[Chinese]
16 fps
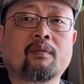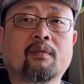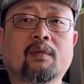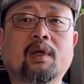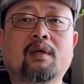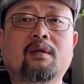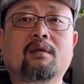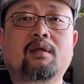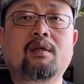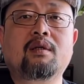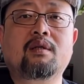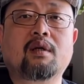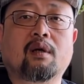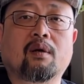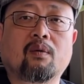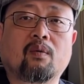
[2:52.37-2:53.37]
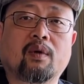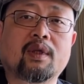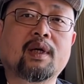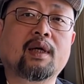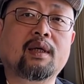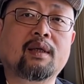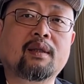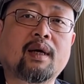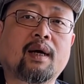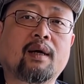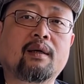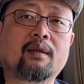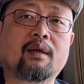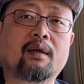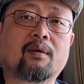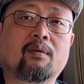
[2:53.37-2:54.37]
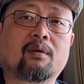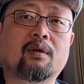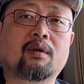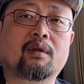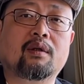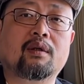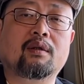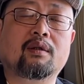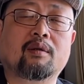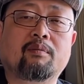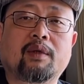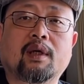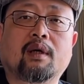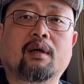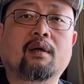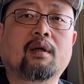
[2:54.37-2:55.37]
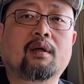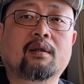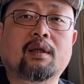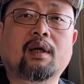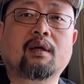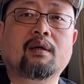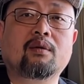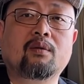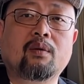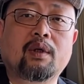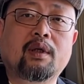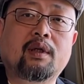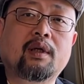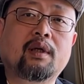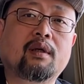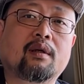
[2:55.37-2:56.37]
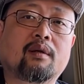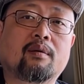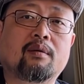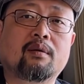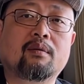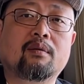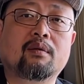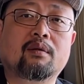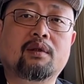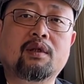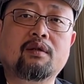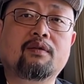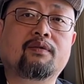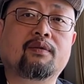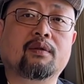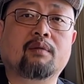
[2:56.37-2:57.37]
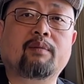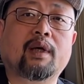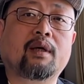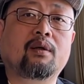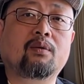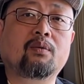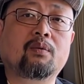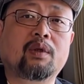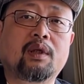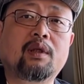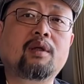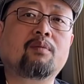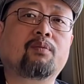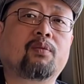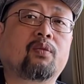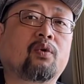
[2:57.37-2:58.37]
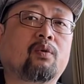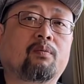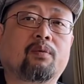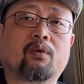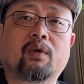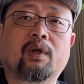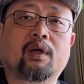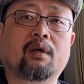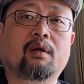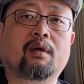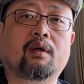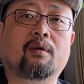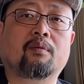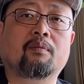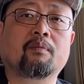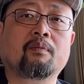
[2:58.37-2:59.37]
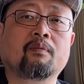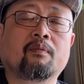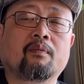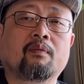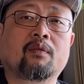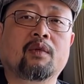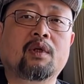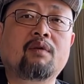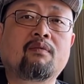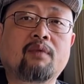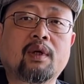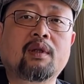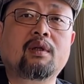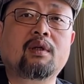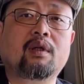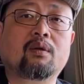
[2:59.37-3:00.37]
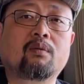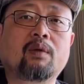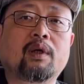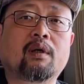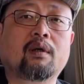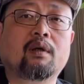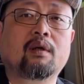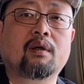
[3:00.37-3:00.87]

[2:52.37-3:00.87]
但是你只要国家一大一点，或者是怎么样，他对这个政府的满意度一定不不会很高，因为你对